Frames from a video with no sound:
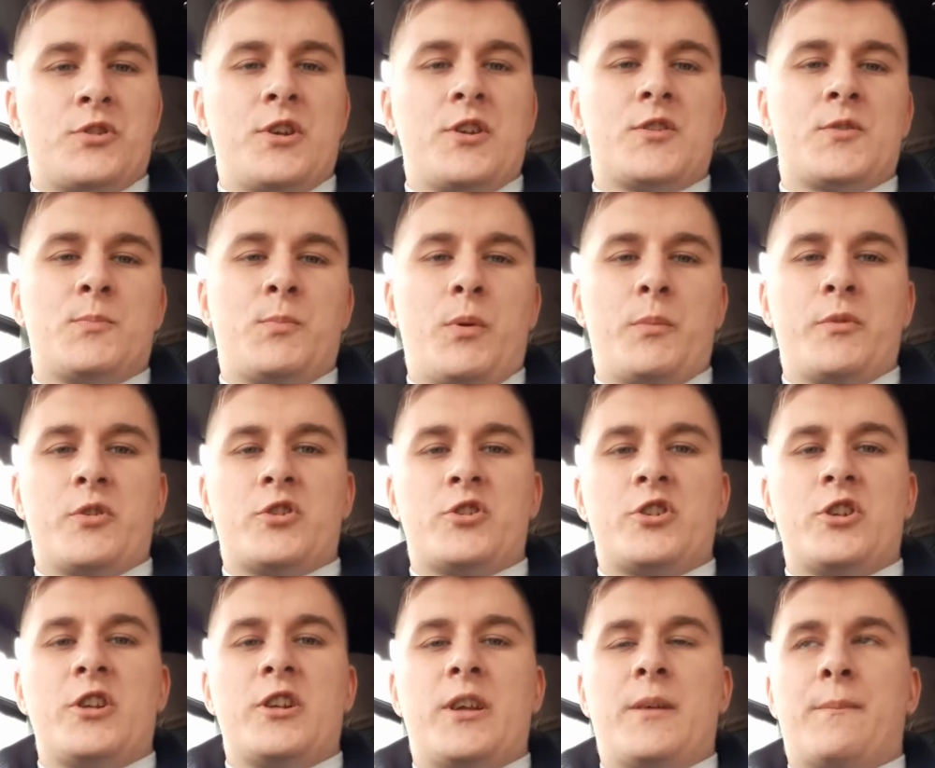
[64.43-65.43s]
jest
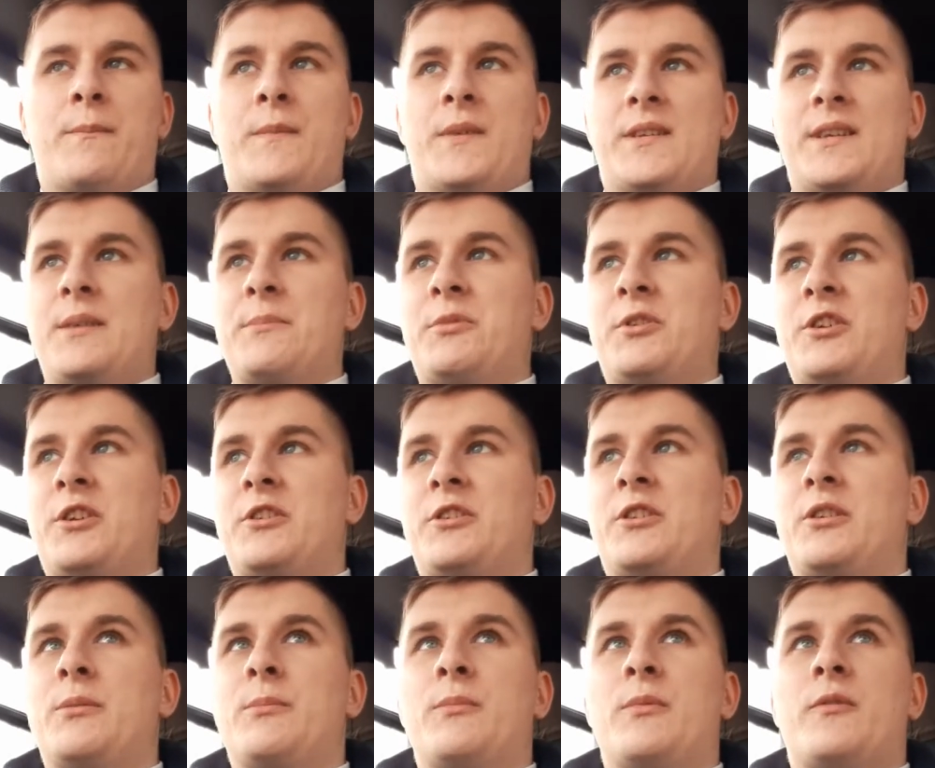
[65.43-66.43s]
pomieszczeniem
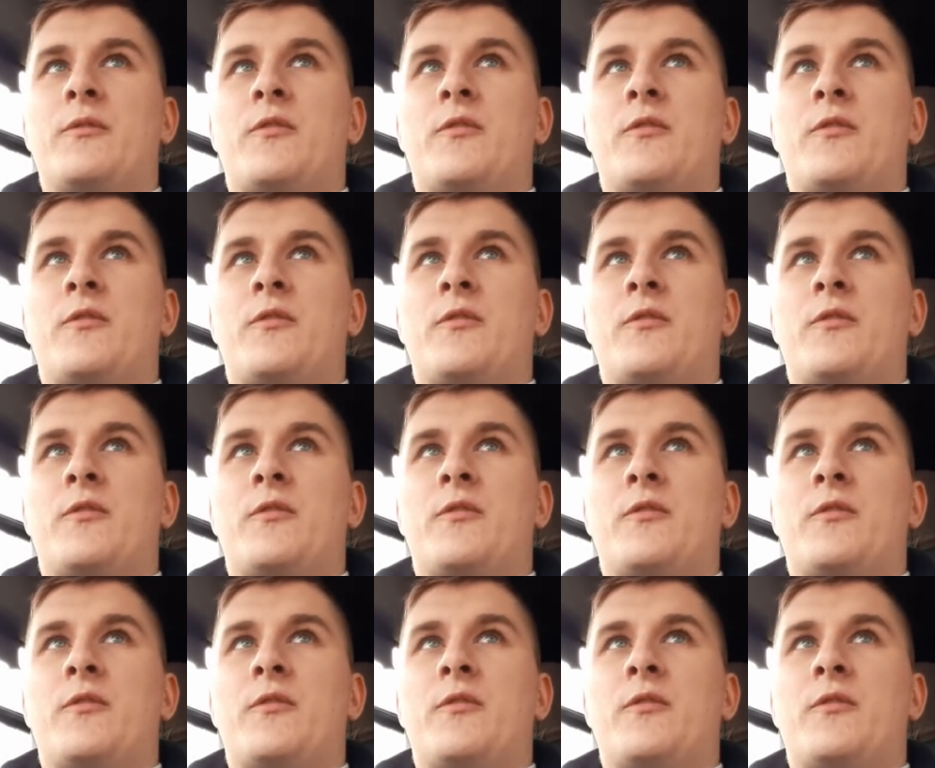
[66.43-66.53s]
zamkniętym,